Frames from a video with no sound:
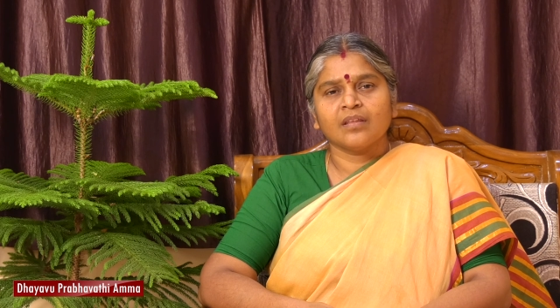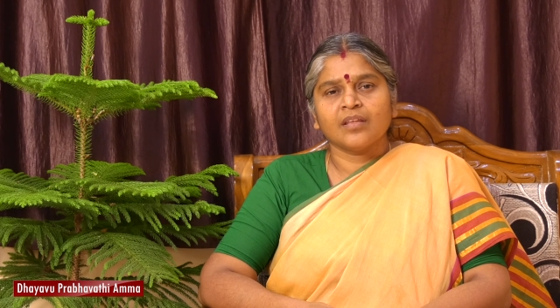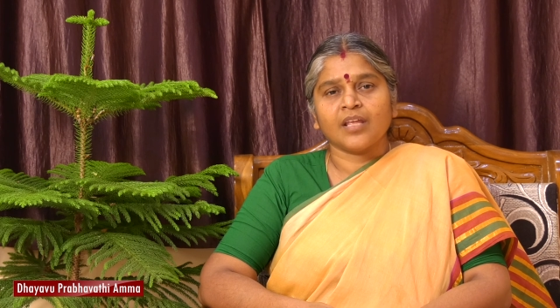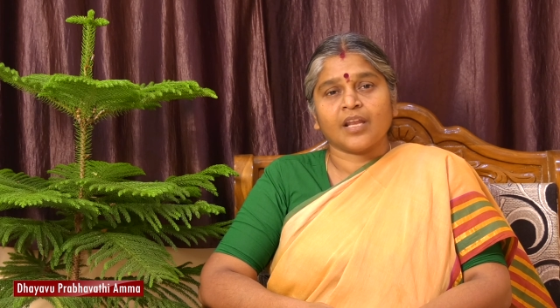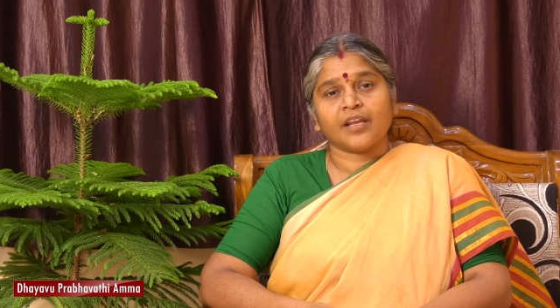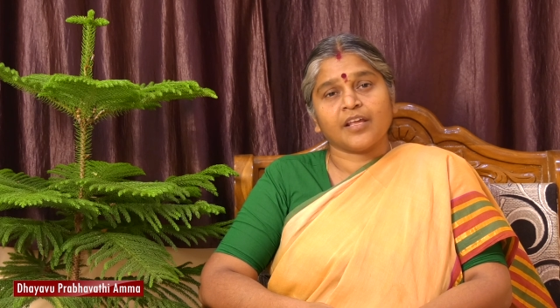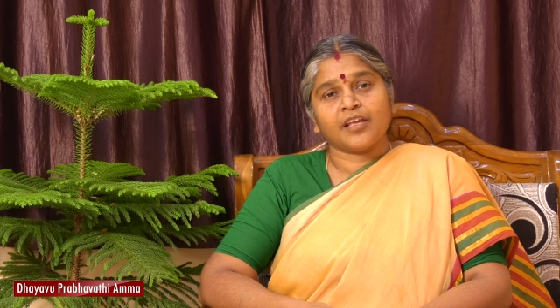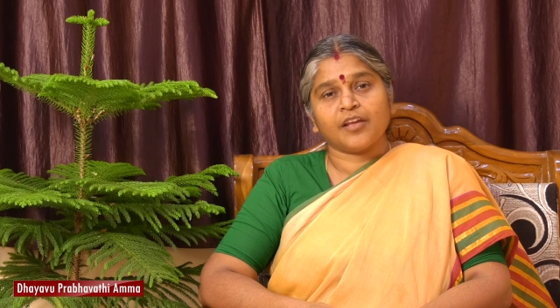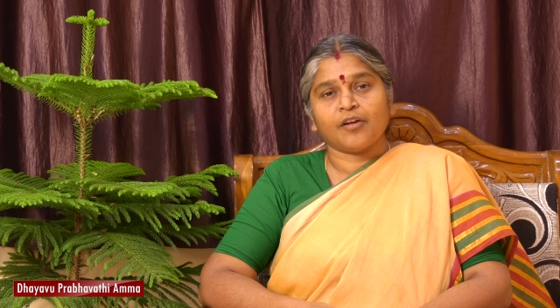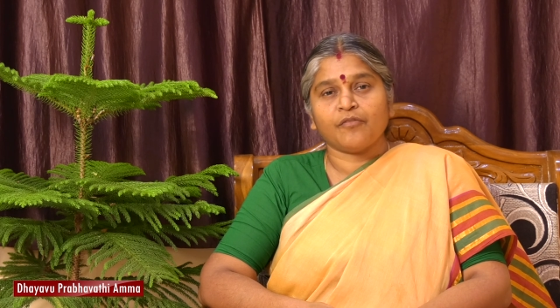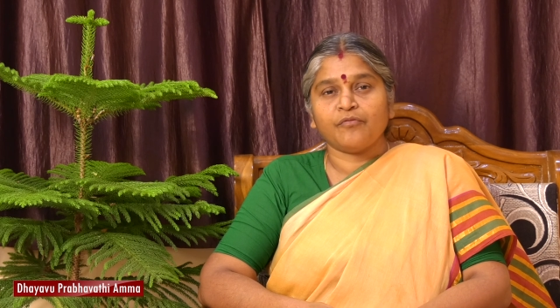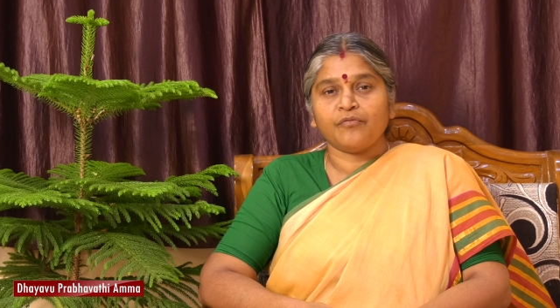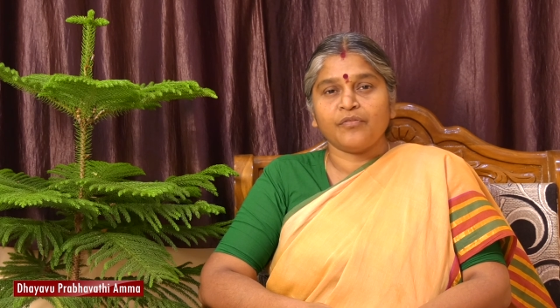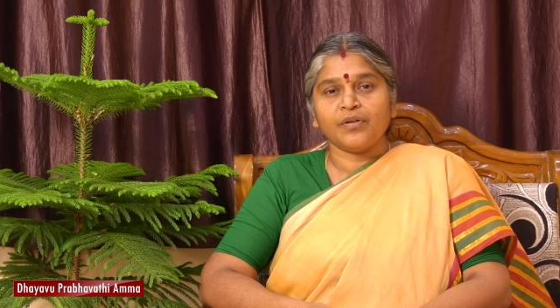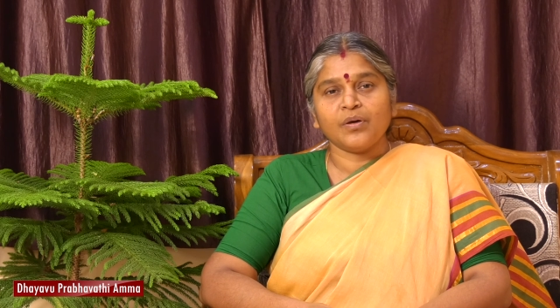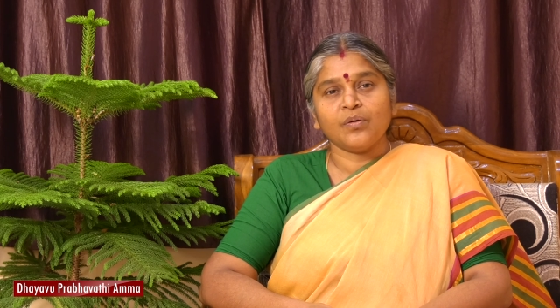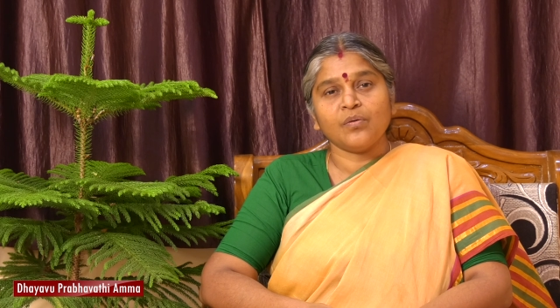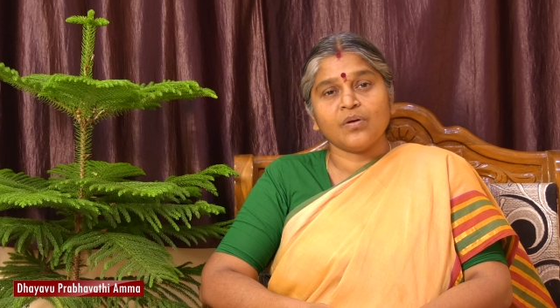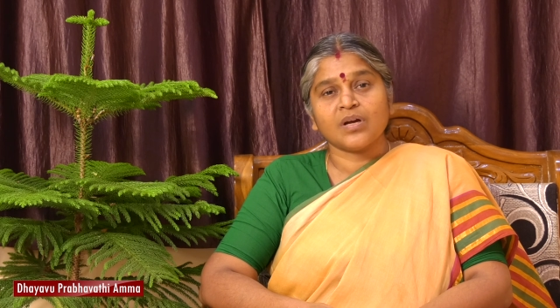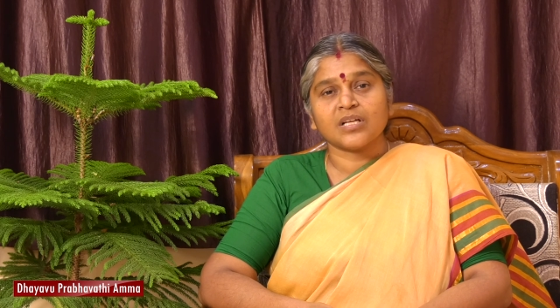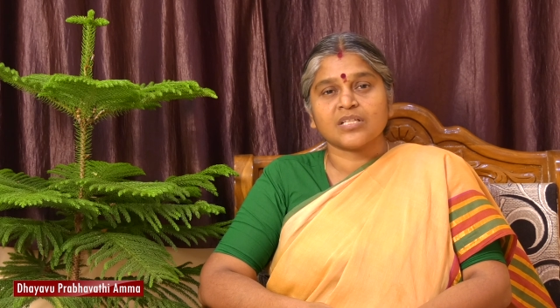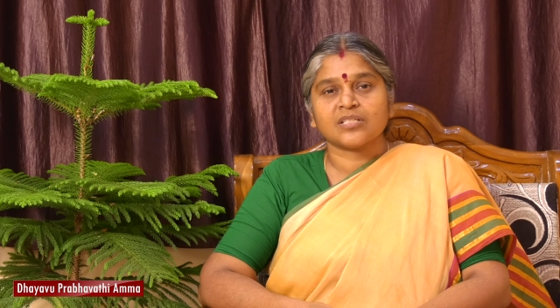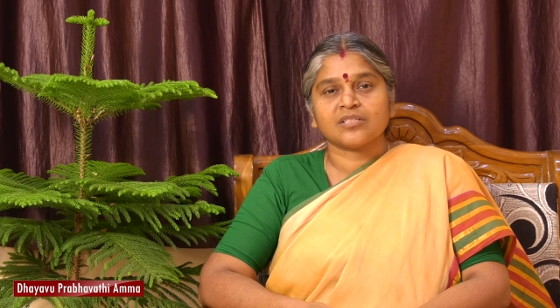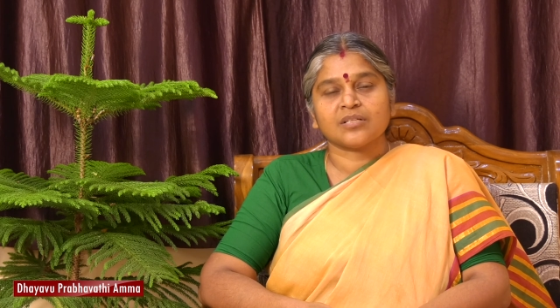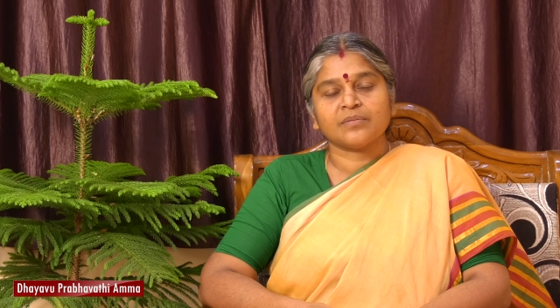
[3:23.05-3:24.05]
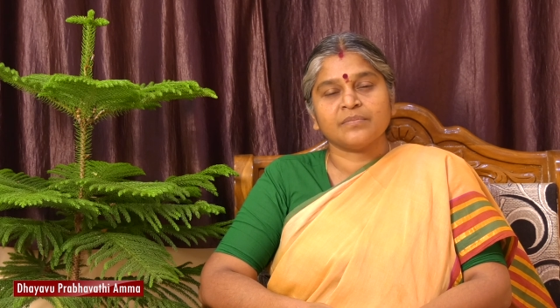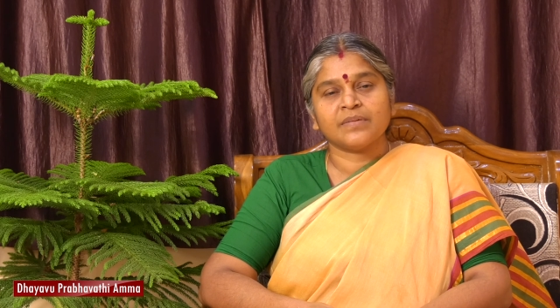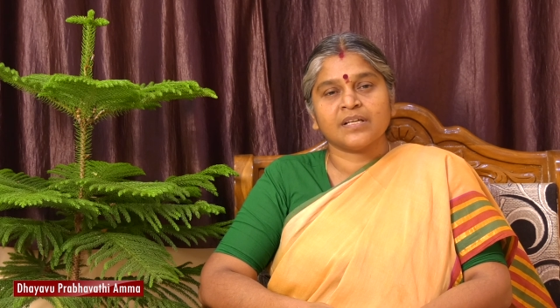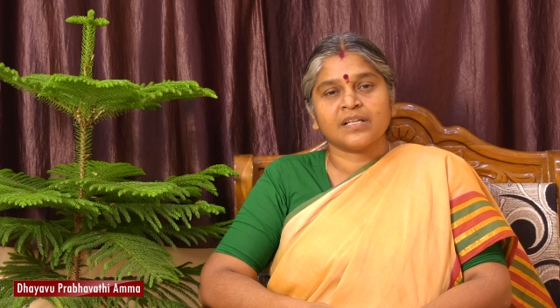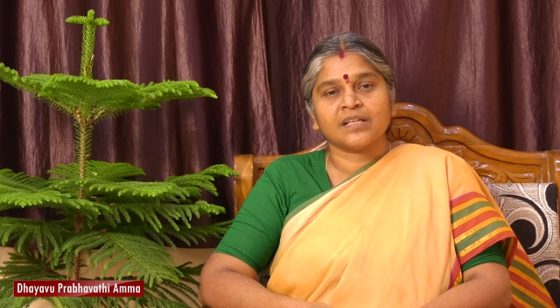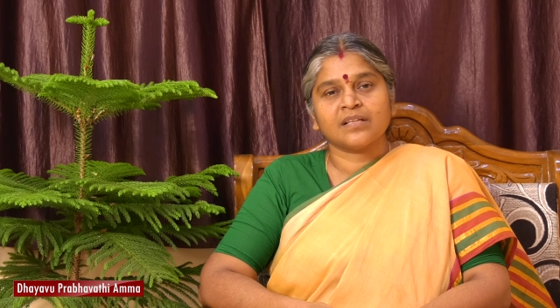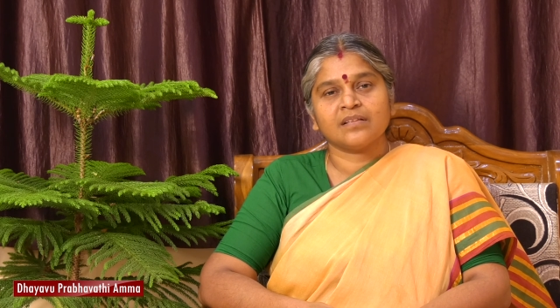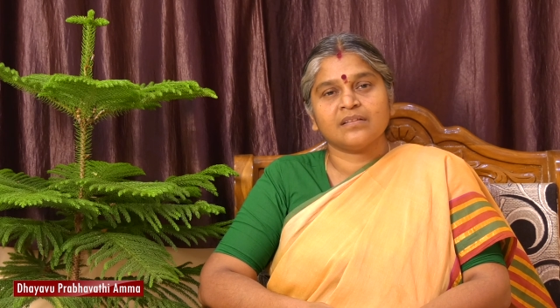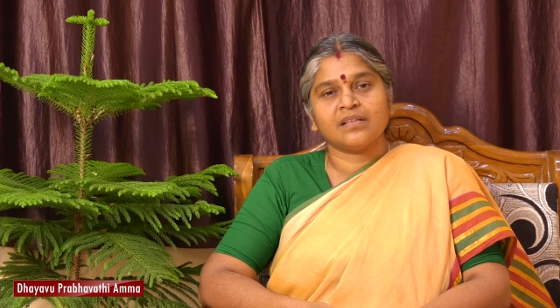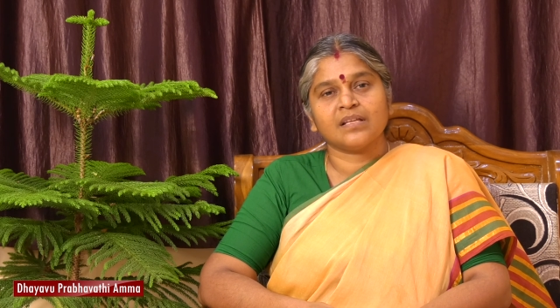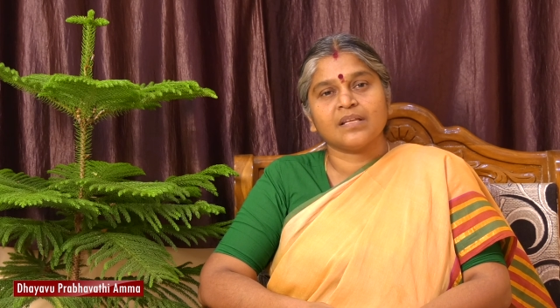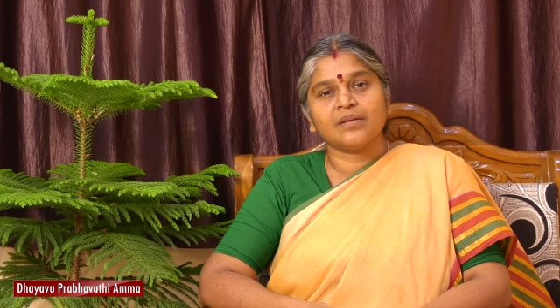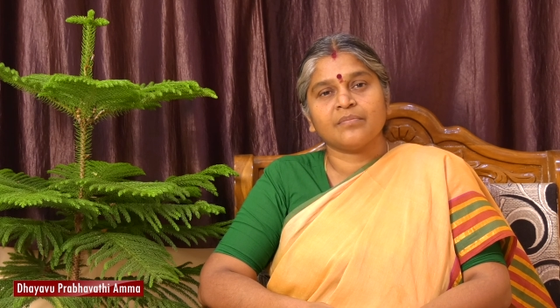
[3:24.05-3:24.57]
எனக்கு எவ்வளவு கஷ்டமா
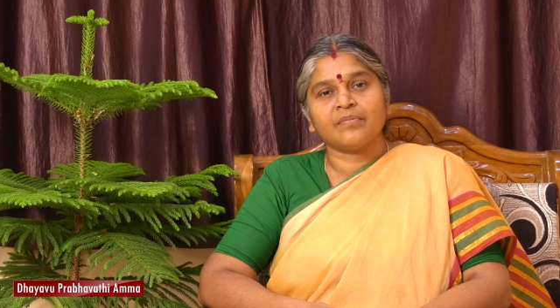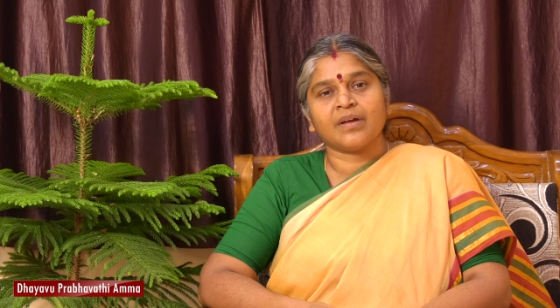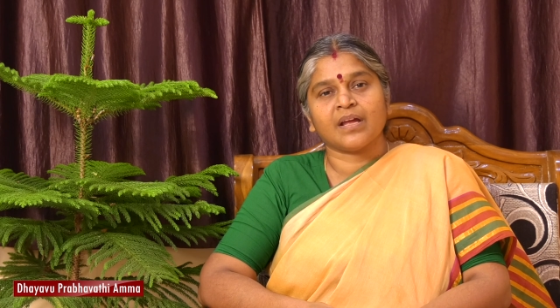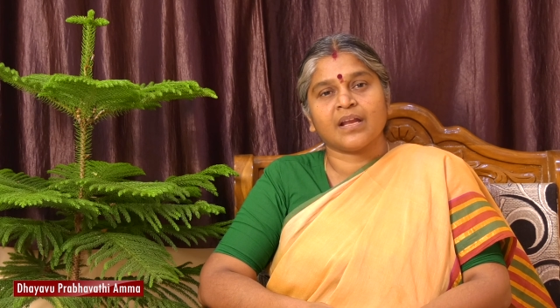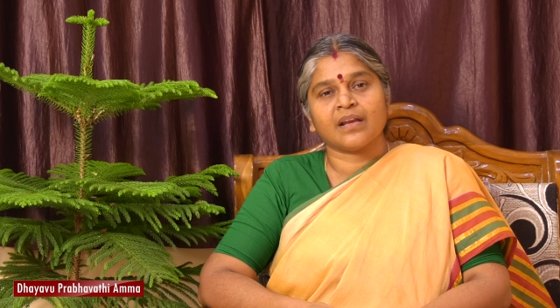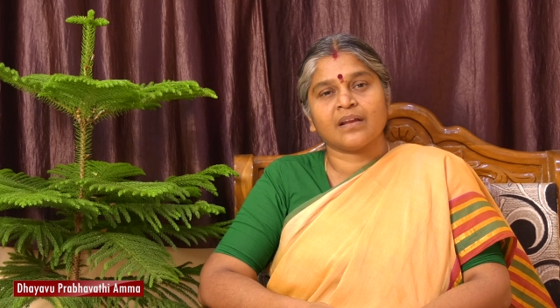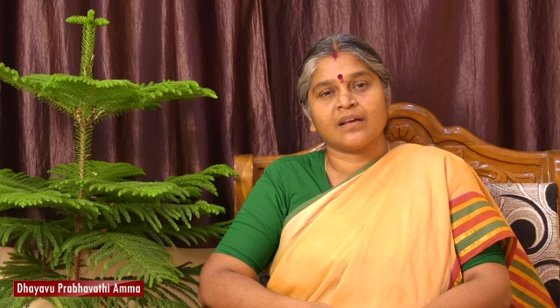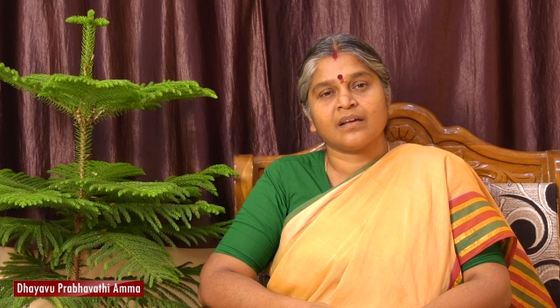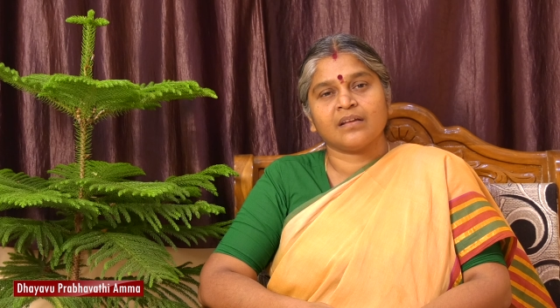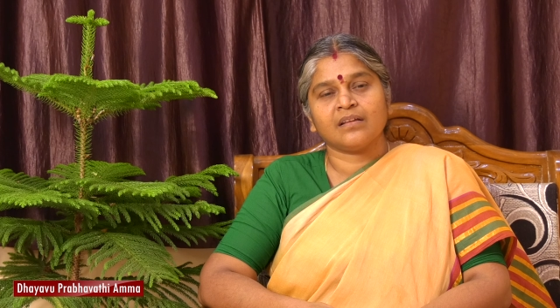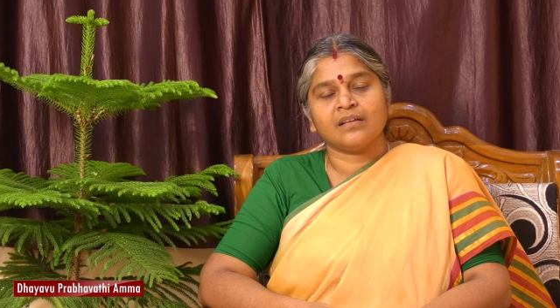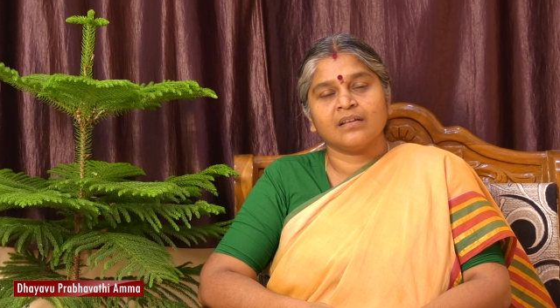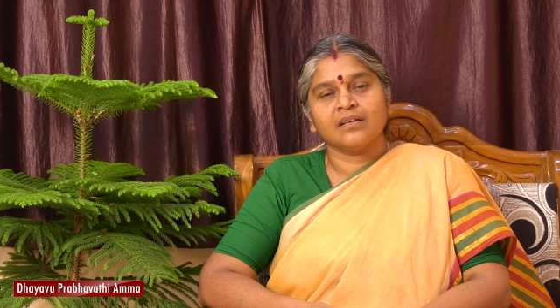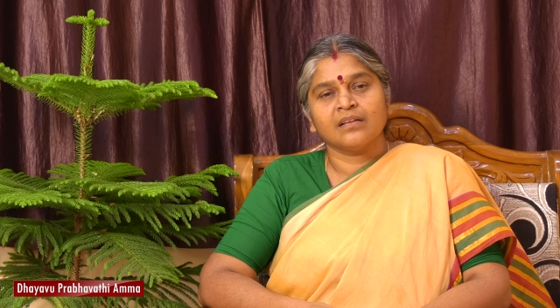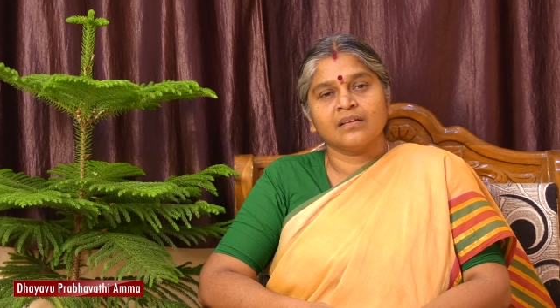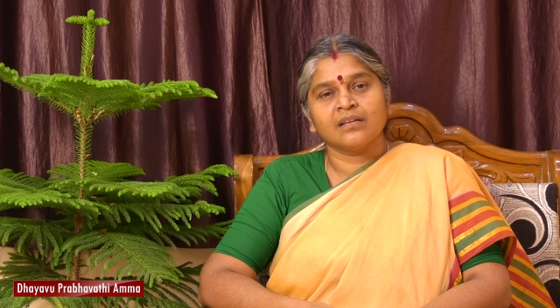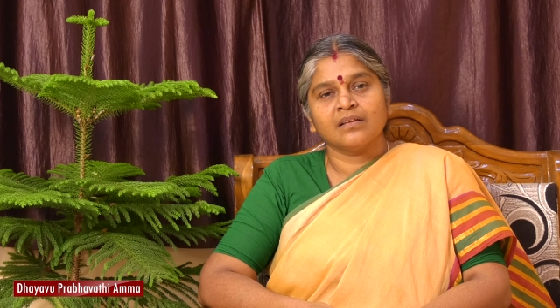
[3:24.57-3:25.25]
இருக்கு தெரியுமா எனக்கு